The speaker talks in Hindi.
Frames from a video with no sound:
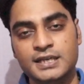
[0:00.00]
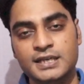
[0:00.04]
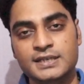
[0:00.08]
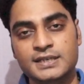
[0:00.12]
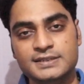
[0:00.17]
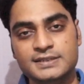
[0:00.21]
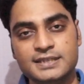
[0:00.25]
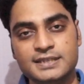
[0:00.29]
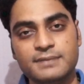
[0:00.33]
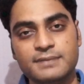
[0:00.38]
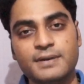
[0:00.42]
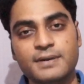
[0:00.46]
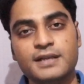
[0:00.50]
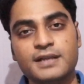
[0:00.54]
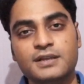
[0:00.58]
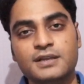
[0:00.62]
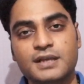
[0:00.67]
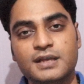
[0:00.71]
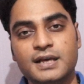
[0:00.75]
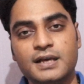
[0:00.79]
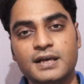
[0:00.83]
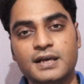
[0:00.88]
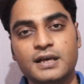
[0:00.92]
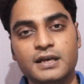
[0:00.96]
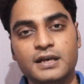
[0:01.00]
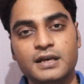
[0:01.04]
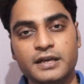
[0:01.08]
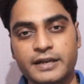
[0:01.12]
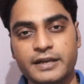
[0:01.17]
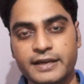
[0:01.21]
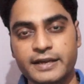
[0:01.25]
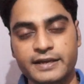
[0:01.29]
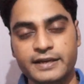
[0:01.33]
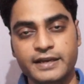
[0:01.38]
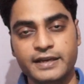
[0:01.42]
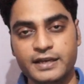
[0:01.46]
इसके बाद
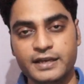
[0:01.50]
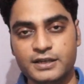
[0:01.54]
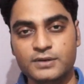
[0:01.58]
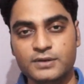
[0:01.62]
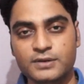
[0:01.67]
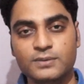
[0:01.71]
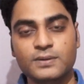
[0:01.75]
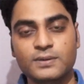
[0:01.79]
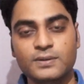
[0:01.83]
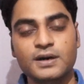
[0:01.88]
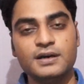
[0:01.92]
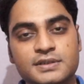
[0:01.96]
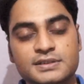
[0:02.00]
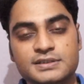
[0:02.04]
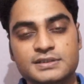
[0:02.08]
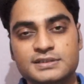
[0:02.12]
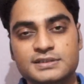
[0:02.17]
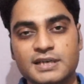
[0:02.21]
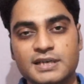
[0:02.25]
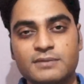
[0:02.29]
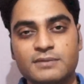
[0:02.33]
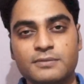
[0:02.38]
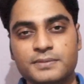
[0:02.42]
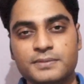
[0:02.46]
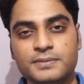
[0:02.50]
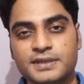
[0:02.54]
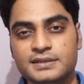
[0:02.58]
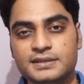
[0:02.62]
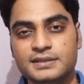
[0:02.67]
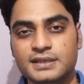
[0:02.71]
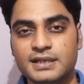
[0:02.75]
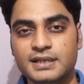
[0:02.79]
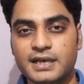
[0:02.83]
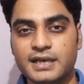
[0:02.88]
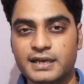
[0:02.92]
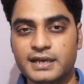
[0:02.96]
रिंग नहीं होगा जिससे आपको पता
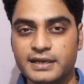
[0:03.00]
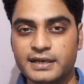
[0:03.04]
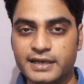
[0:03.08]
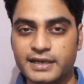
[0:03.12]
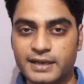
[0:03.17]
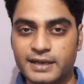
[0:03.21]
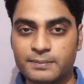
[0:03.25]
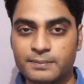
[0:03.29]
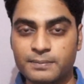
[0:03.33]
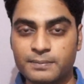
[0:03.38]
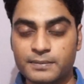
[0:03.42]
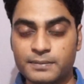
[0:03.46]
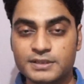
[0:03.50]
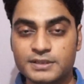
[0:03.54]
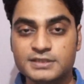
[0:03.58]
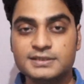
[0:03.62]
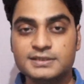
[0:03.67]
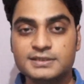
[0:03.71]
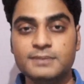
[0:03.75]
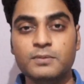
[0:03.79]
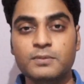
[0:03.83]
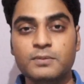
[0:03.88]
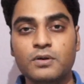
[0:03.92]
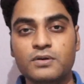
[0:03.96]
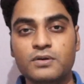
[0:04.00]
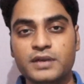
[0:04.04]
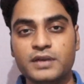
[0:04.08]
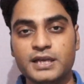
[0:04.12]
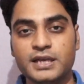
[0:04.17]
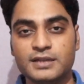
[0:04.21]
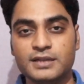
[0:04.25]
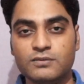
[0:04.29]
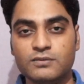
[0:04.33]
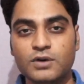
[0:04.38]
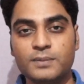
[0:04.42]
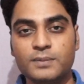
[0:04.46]
चल जाएगा कि आपने जिसे ब्लॉक
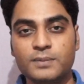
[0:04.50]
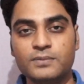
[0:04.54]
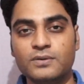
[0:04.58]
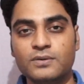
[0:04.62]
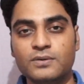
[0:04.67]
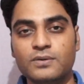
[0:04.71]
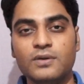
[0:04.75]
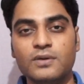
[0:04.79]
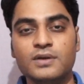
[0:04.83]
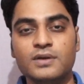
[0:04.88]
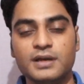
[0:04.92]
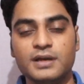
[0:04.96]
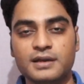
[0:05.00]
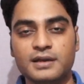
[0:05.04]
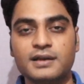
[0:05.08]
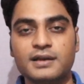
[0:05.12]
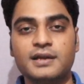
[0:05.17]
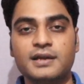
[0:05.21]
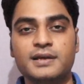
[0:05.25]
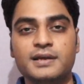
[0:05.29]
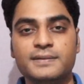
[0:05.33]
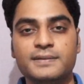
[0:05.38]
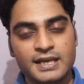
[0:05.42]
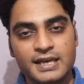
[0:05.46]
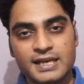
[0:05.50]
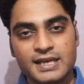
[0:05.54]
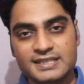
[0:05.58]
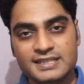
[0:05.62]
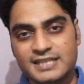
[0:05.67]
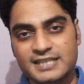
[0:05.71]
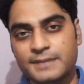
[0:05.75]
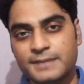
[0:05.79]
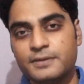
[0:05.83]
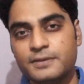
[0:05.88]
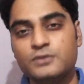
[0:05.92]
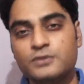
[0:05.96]
किया था वो आपको कॉल कर रहा है
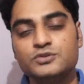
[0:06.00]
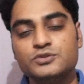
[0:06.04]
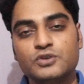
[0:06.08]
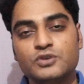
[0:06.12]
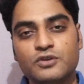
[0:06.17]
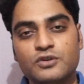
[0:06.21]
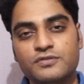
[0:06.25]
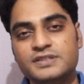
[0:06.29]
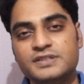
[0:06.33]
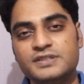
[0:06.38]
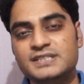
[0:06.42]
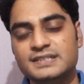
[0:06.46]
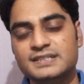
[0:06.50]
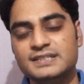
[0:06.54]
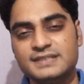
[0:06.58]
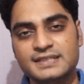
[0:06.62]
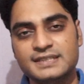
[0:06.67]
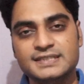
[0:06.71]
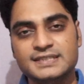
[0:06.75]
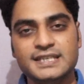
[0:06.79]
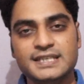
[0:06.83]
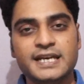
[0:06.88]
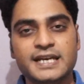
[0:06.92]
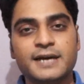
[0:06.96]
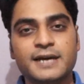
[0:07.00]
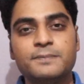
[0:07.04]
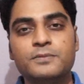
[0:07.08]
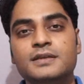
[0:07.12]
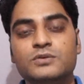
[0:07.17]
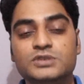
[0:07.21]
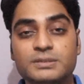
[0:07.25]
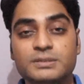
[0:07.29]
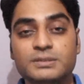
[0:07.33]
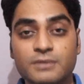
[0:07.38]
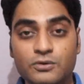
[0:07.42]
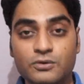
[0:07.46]
इस ऐप के कुछ और फीचर्स हैं जिन्हें आप
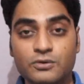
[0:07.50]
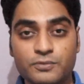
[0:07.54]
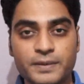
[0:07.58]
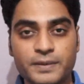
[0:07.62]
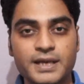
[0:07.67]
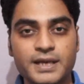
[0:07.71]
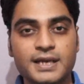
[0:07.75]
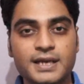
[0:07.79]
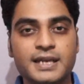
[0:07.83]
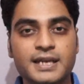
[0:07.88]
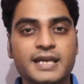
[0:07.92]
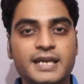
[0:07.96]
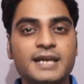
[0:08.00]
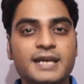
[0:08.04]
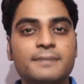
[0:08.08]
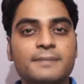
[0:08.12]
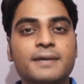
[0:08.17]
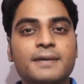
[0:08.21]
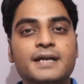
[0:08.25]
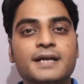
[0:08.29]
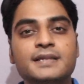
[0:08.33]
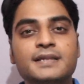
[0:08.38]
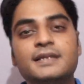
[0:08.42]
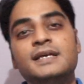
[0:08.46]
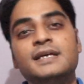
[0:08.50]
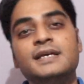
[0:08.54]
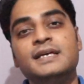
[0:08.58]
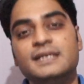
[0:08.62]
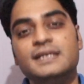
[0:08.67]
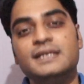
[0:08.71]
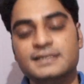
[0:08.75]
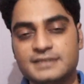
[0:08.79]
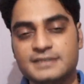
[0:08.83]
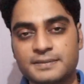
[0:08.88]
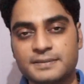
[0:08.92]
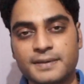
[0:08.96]
कुछ अमाउंट पे करने के बाद
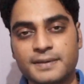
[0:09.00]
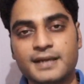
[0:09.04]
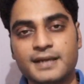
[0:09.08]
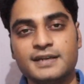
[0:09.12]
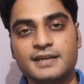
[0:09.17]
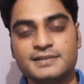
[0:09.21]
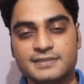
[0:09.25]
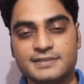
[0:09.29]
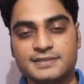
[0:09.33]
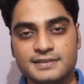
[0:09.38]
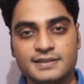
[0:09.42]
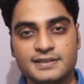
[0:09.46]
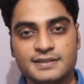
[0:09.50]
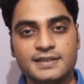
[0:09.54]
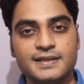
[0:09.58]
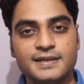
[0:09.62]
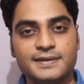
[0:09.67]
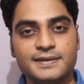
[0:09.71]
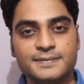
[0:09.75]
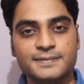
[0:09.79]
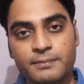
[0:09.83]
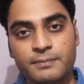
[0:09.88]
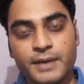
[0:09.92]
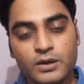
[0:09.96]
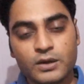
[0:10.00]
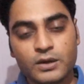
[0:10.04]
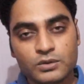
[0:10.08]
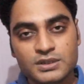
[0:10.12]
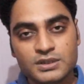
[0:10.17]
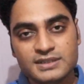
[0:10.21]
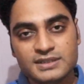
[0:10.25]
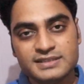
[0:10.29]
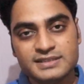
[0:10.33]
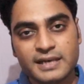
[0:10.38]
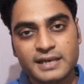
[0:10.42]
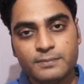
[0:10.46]
इस्तेमाल कर सकते हैं मैं
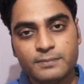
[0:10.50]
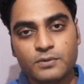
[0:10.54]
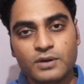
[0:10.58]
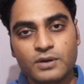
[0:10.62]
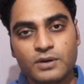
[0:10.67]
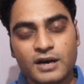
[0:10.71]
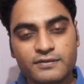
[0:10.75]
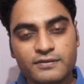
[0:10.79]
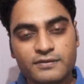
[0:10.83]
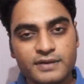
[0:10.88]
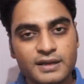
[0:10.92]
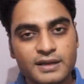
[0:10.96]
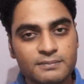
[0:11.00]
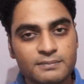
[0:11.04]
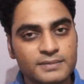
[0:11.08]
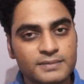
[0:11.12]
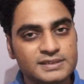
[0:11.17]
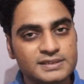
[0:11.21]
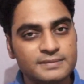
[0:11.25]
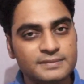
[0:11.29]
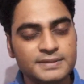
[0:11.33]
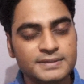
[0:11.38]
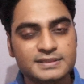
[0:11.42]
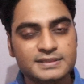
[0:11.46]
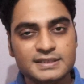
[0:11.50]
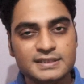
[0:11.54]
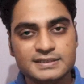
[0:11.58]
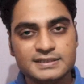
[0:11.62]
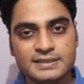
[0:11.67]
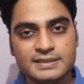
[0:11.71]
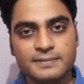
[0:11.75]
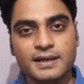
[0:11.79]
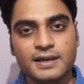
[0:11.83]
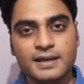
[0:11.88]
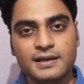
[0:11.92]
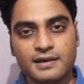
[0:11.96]
खुद इस ऐप को काफ़ी लंबे समय से
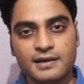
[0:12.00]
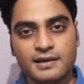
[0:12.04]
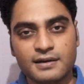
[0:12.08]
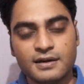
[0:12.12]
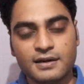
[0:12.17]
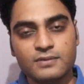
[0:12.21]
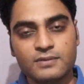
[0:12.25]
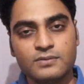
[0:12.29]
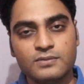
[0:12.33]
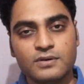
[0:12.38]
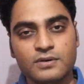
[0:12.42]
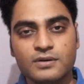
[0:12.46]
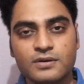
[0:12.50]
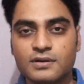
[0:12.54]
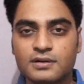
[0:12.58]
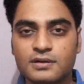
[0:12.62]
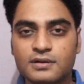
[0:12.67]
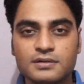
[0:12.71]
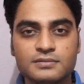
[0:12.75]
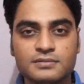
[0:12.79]
इस्तेमाल कर रहा हूँ और